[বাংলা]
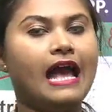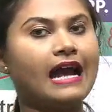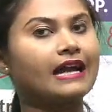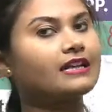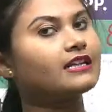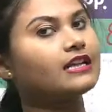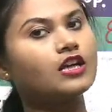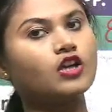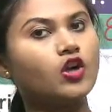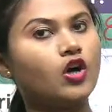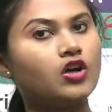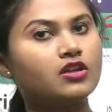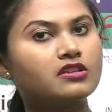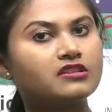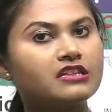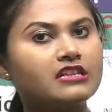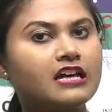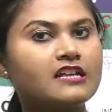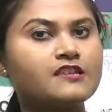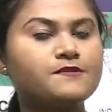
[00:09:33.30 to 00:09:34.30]
একটা নর্থ
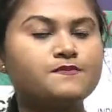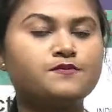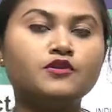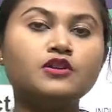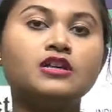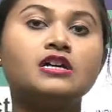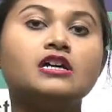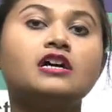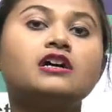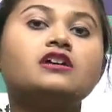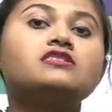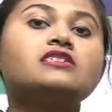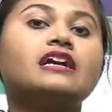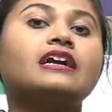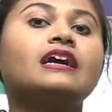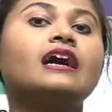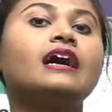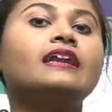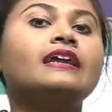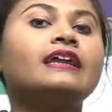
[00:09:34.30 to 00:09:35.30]
দিনাজপুর
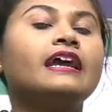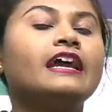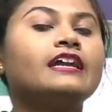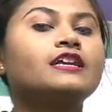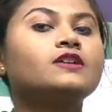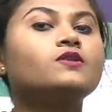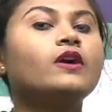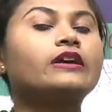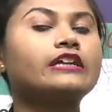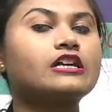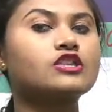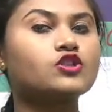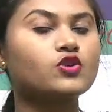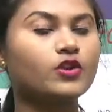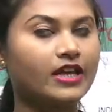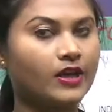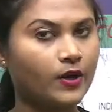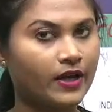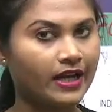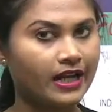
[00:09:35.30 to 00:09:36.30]
যেখানে হেডকোয়ার্টার
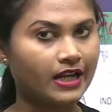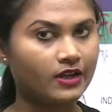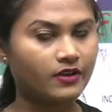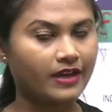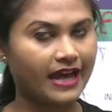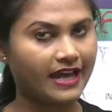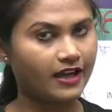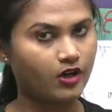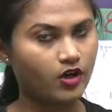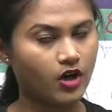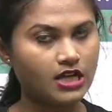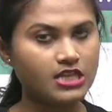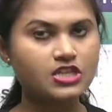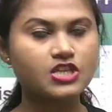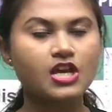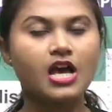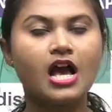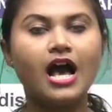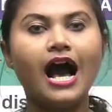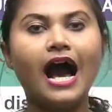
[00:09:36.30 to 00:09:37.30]
চলে হয়ে গেল রায়গঞ্জ
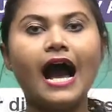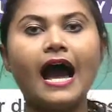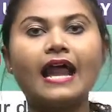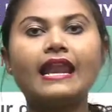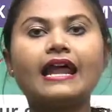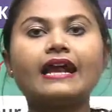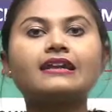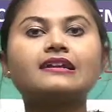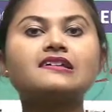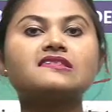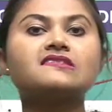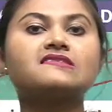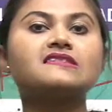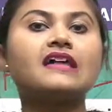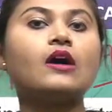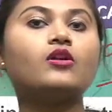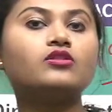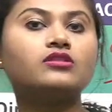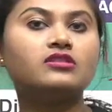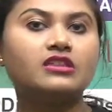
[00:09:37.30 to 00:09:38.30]
আর একটা
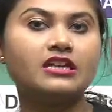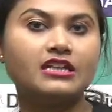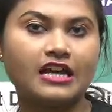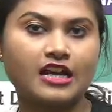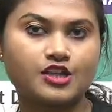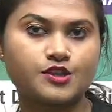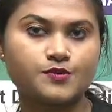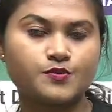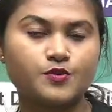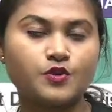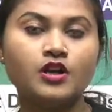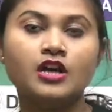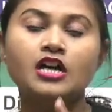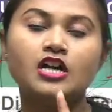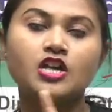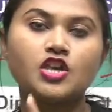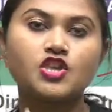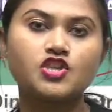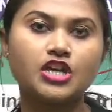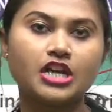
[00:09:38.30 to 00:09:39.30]
সাউথ দিনাজপুর
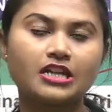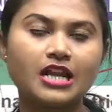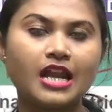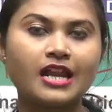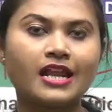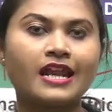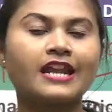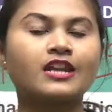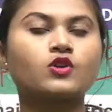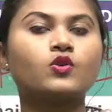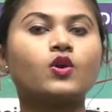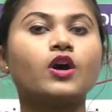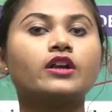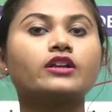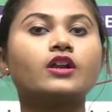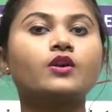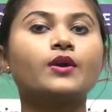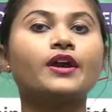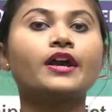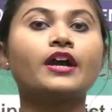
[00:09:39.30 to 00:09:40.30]
যেটার
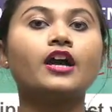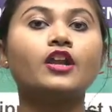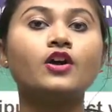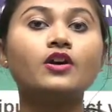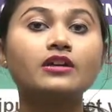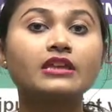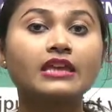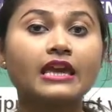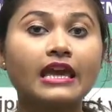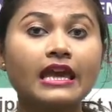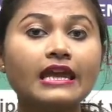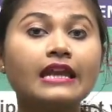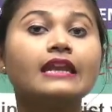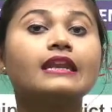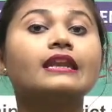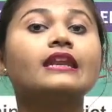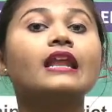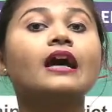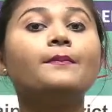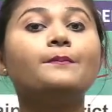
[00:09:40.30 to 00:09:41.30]
হেডকোয়ার্টার হয়ে গেল কি
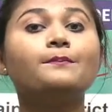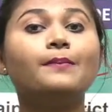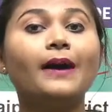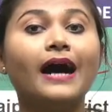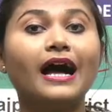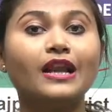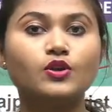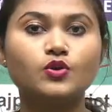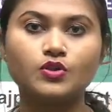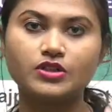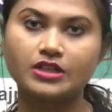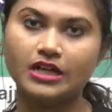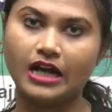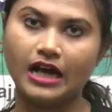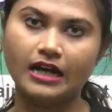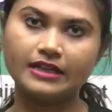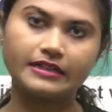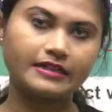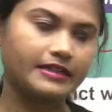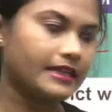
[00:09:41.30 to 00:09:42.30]
না
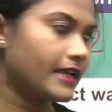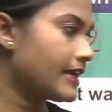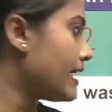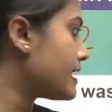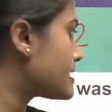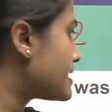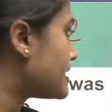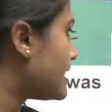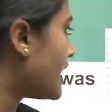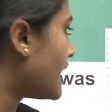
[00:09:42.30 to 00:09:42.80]
বালুরঘাট ঠিক আছে